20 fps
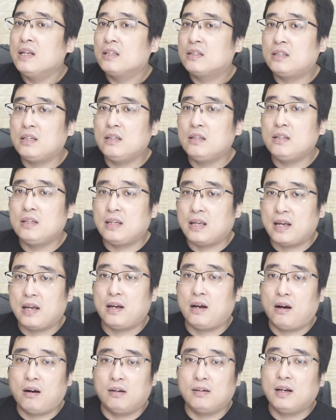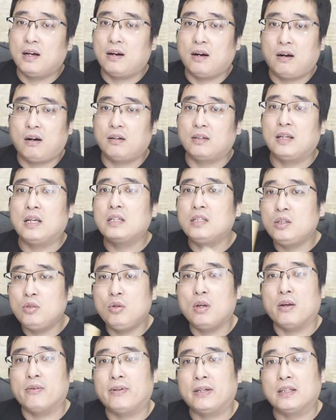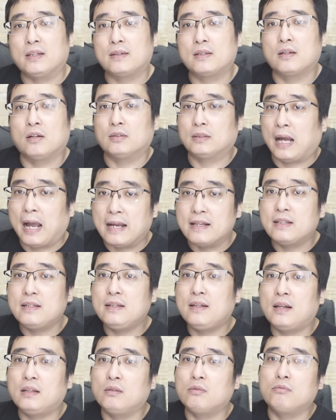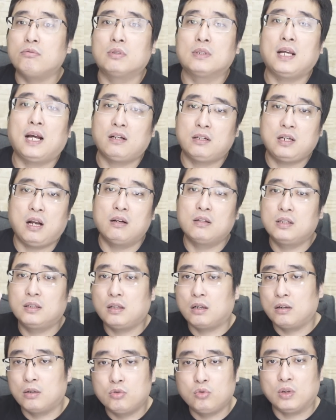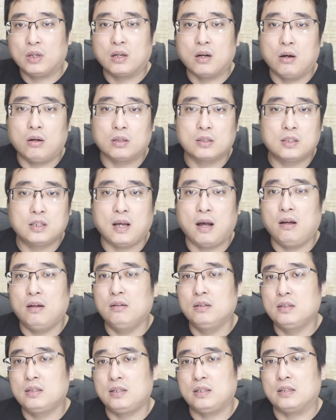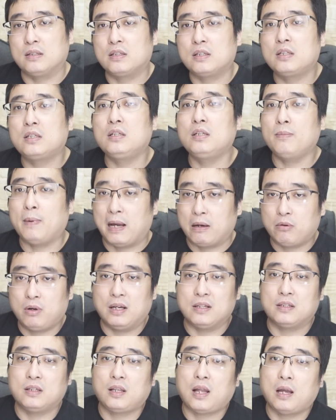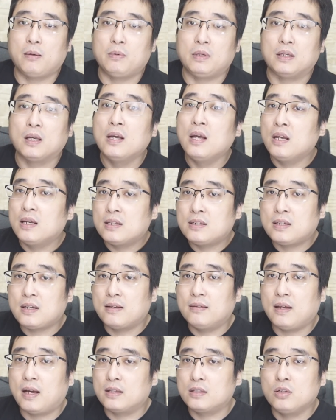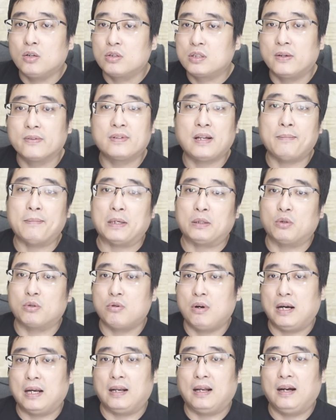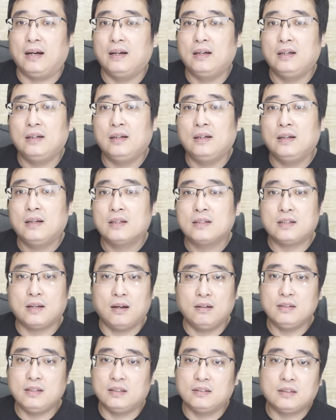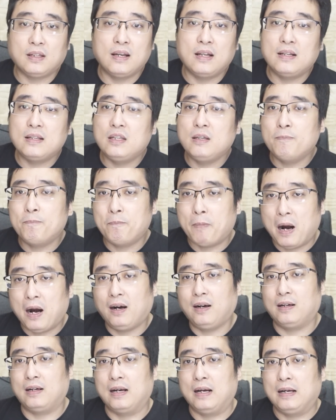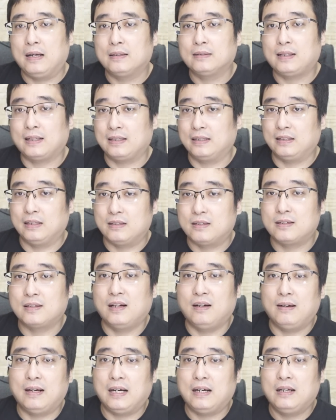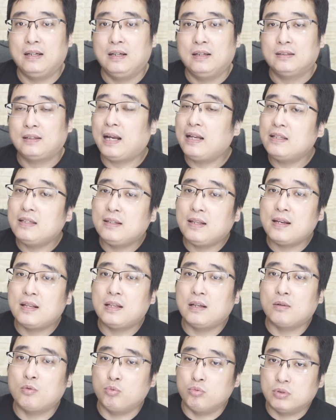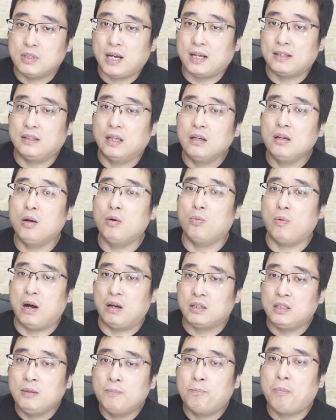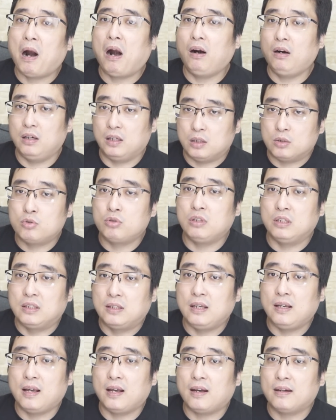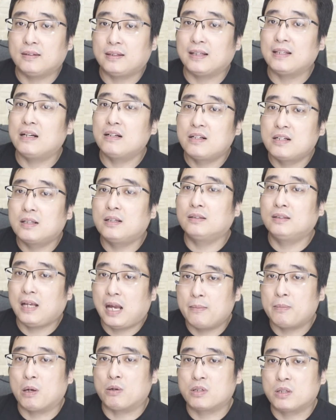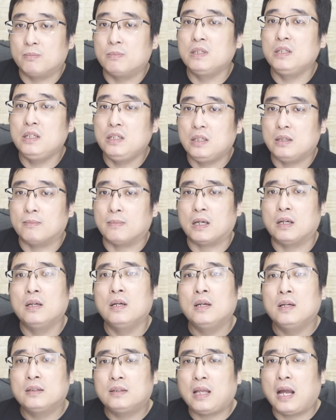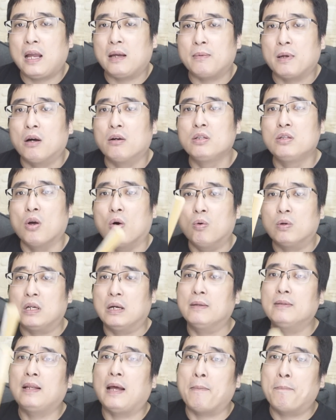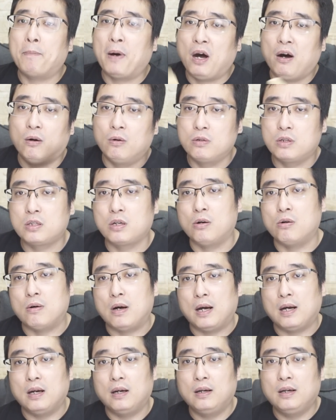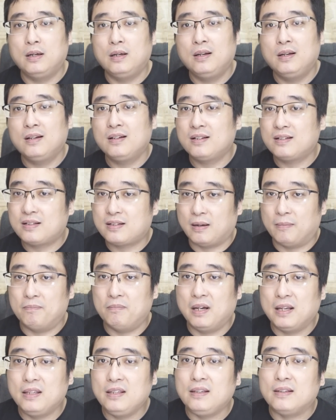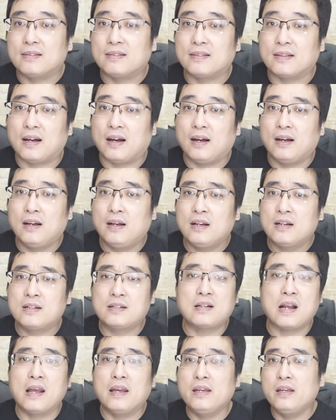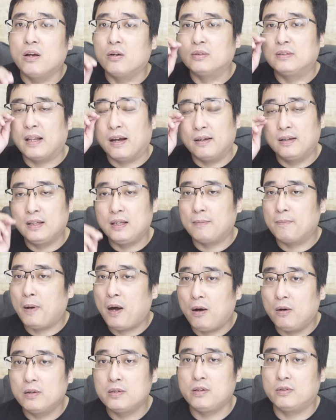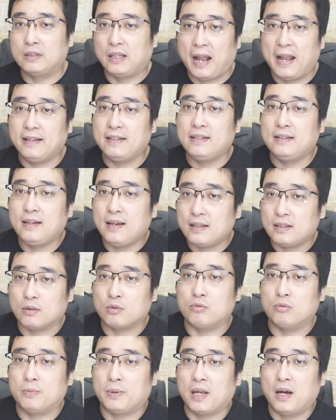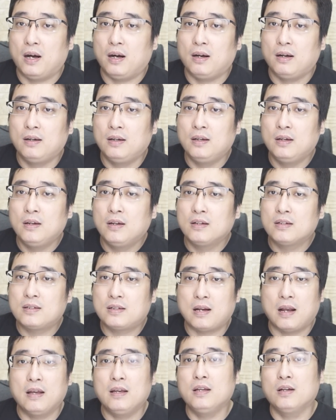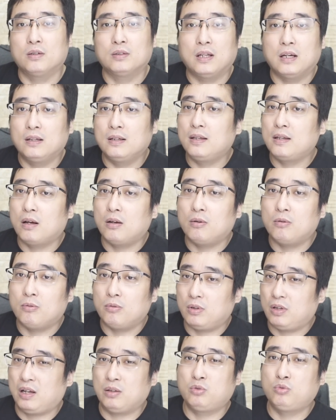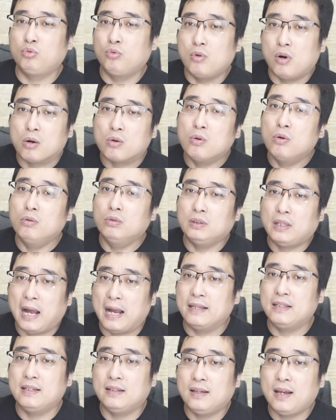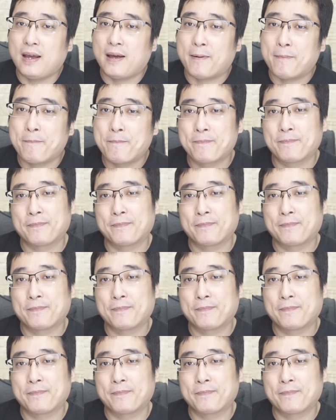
今年二零二二年一月份的时候，台积电的股价上升到了最高，将近七百块新台币，现在就剩三百多块了，将近跌了一半啊！大家得知道啊。台积电的股价能够往一半儿里去跌，大家知道代表什么意义吗？代表有人在抛售啊，什么意思啊？谁有能力抛售台积电的股票？谁有能力要啊做空台积电？